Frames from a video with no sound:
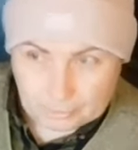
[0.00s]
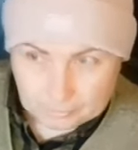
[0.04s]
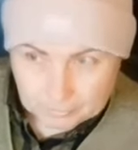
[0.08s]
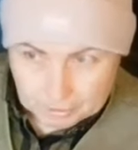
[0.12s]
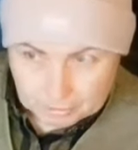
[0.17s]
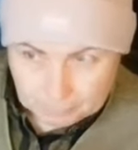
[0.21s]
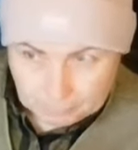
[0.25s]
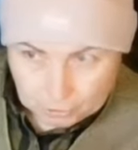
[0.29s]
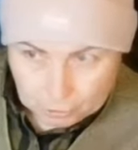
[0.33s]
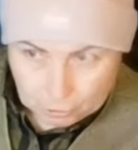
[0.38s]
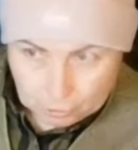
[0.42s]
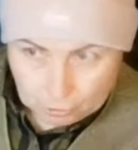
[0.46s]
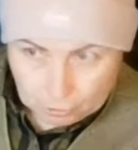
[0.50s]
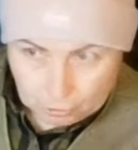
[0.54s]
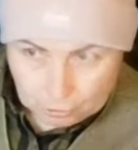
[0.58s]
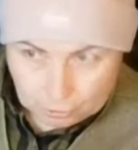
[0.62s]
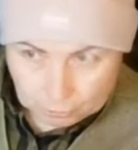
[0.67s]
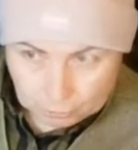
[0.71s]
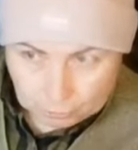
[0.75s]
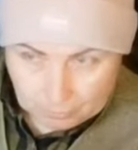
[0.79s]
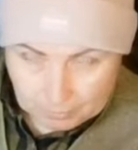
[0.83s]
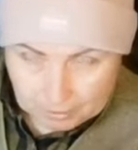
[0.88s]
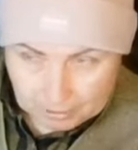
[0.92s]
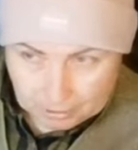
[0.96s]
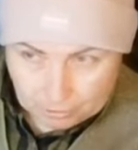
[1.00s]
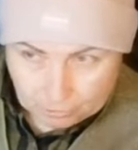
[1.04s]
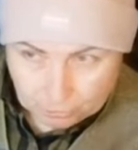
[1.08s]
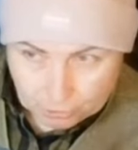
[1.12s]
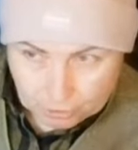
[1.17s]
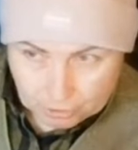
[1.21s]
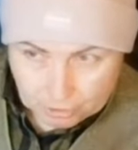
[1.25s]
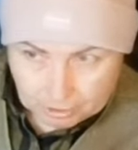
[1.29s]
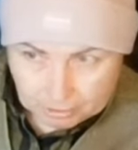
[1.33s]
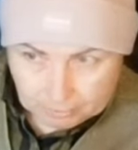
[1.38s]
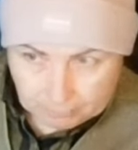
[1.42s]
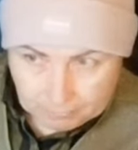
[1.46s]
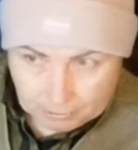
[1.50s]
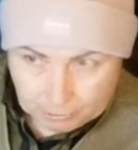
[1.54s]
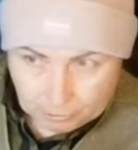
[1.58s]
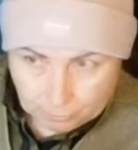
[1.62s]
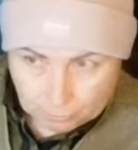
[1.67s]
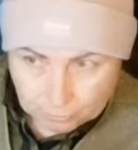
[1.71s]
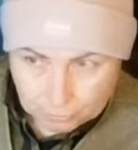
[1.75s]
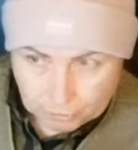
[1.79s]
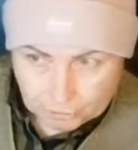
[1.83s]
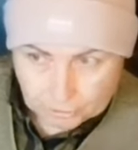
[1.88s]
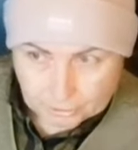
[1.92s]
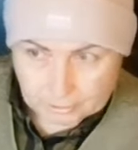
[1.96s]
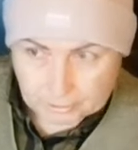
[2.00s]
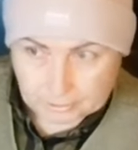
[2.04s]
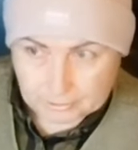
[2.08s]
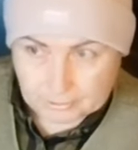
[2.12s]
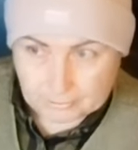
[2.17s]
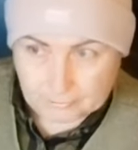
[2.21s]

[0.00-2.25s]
он там цветет у меня уже ретвелюрчик,